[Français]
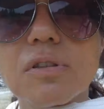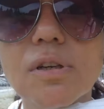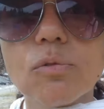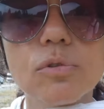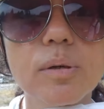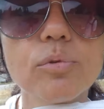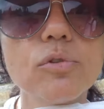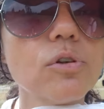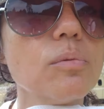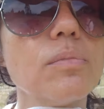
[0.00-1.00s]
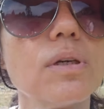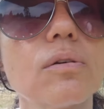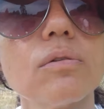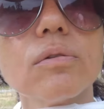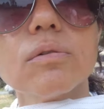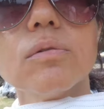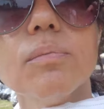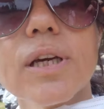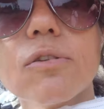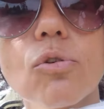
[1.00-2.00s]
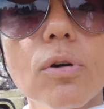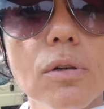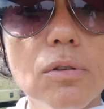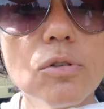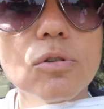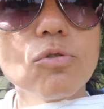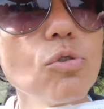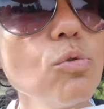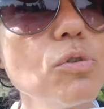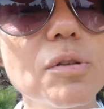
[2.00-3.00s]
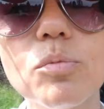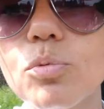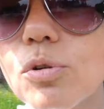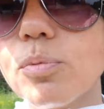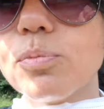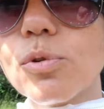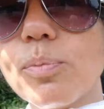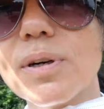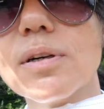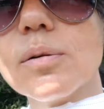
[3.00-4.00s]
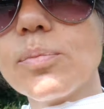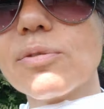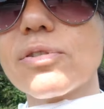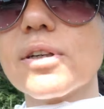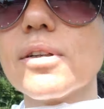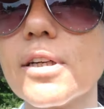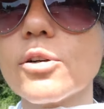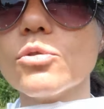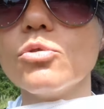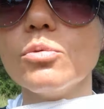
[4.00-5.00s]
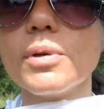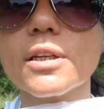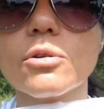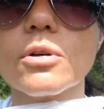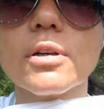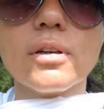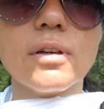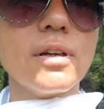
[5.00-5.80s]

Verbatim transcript: C'est ça où on abandonne, mais euh, merde quoi. Une heure de route pour, pour pas, faire la, rando, merde quoi.